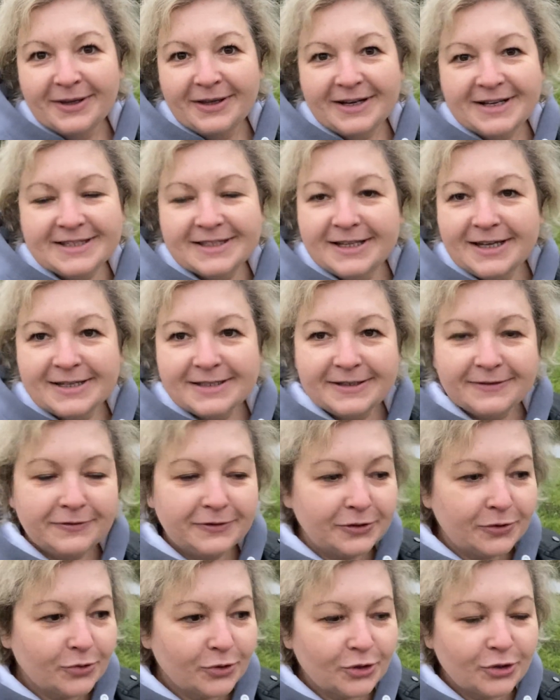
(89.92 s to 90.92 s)

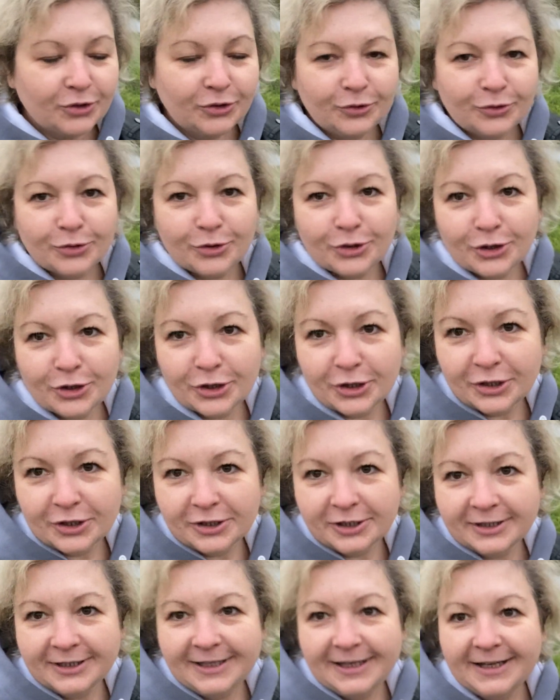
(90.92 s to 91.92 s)
Рассказывала уже, что
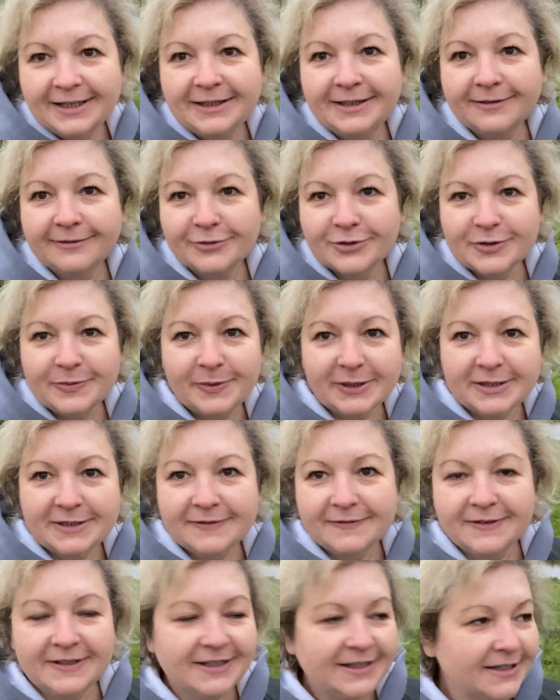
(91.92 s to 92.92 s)
шила для этого вот
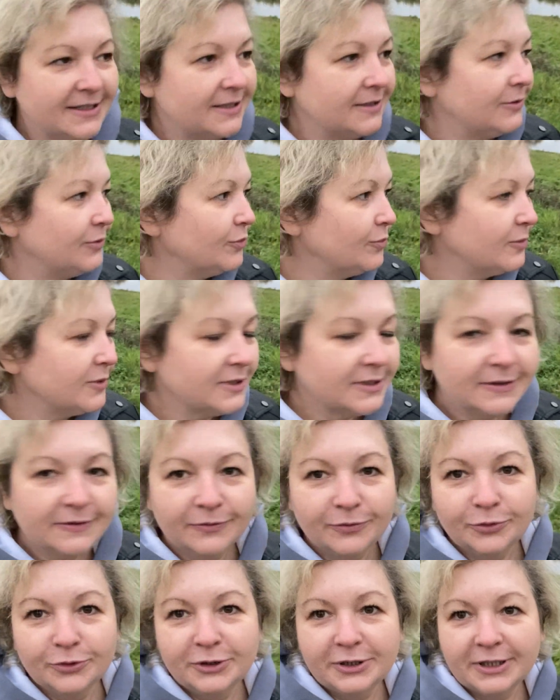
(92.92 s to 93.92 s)
спортивные костюмы с
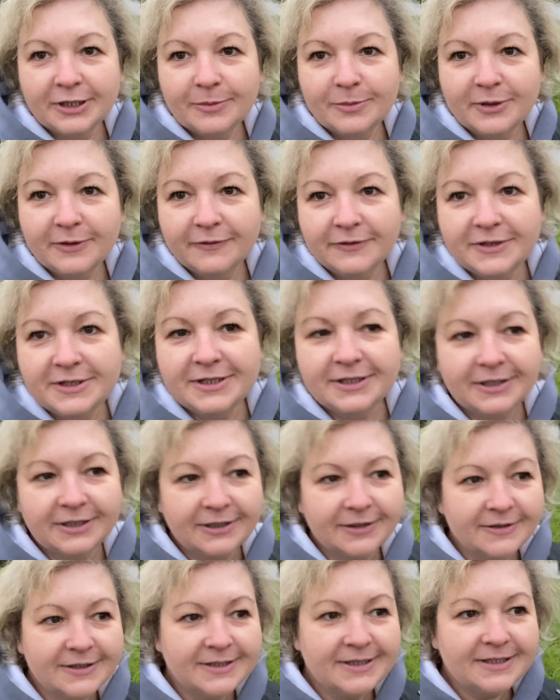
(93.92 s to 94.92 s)
футером, и в
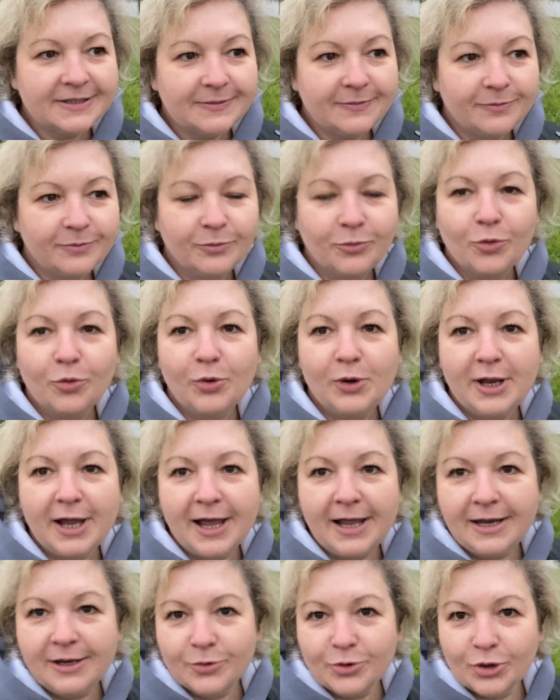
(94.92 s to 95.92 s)
них здесь
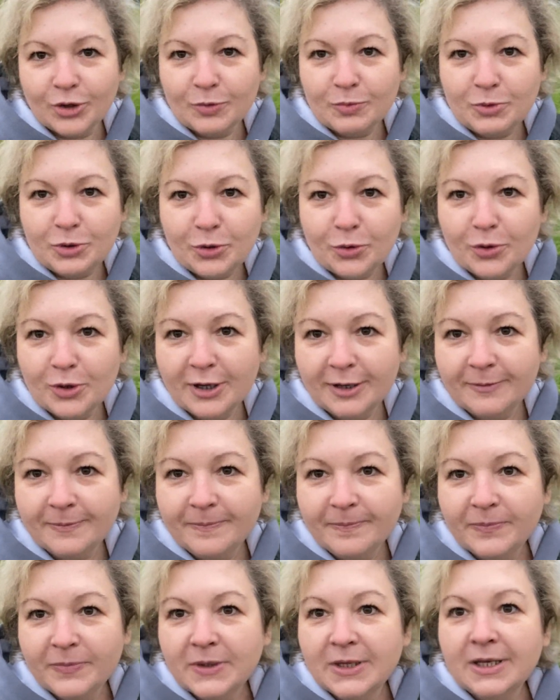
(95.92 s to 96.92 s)
гуляли очень много.
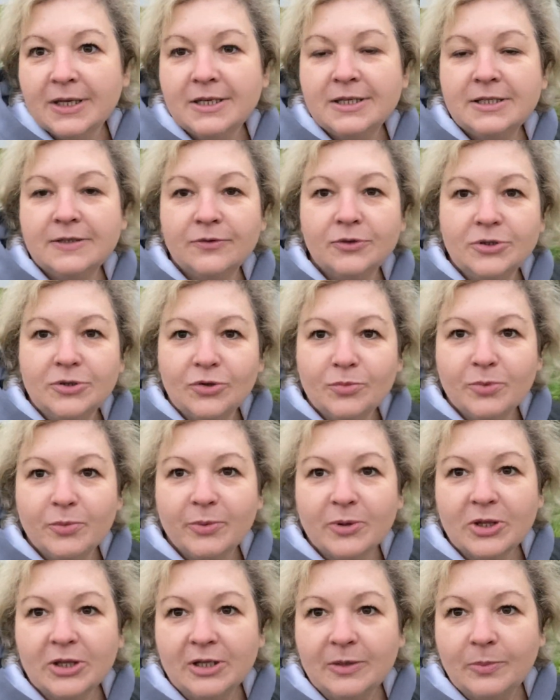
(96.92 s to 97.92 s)
Сегодня мы
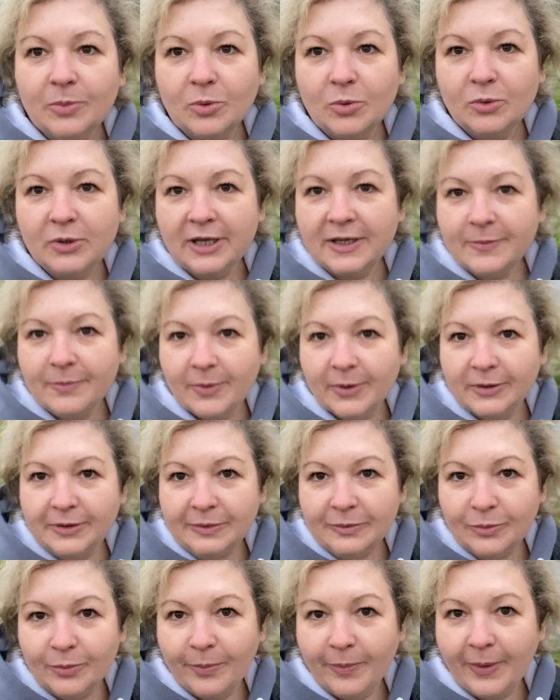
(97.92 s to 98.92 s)
пошли погулять по
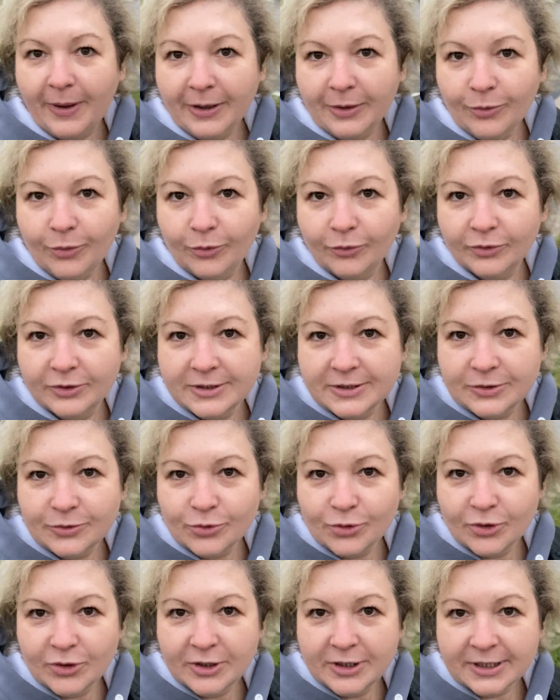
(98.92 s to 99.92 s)
этому парку, вот здесь
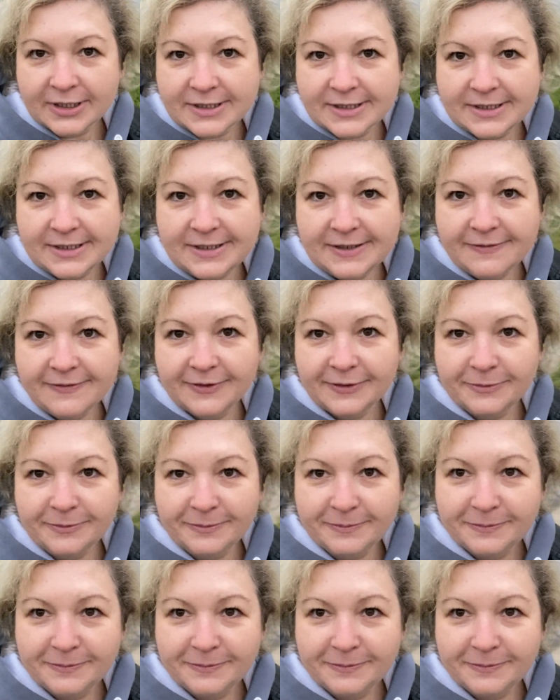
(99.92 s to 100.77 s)
очень красиво.